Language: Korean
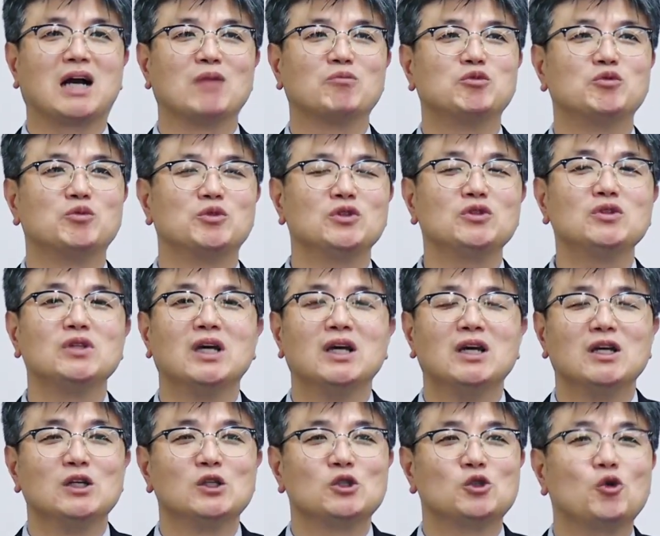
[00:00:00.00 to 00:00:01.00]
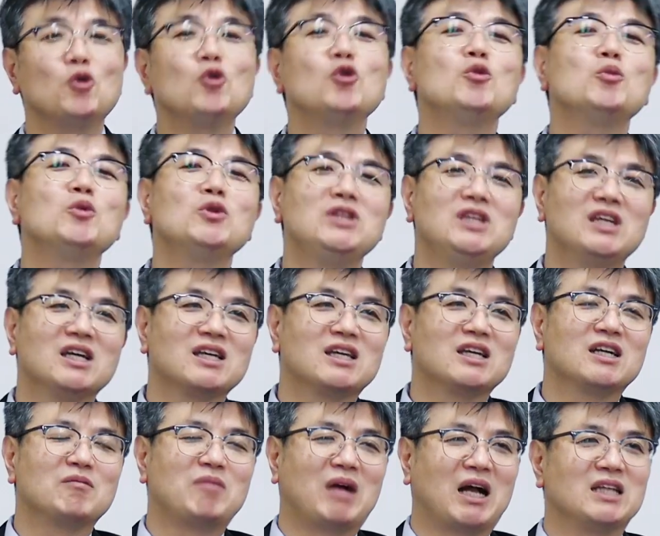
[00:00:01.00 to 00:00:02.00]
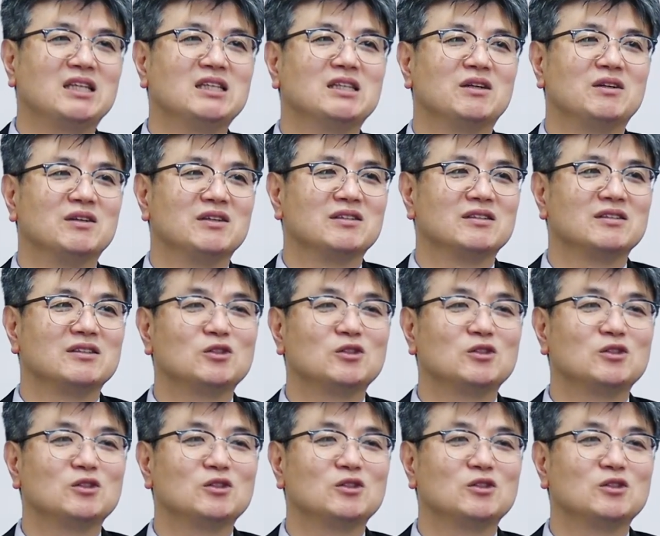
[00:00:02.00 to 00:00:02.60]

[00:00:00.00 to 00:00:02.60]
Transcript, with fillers: 앞부분은 솔로몬 이야기가 많이 나와요.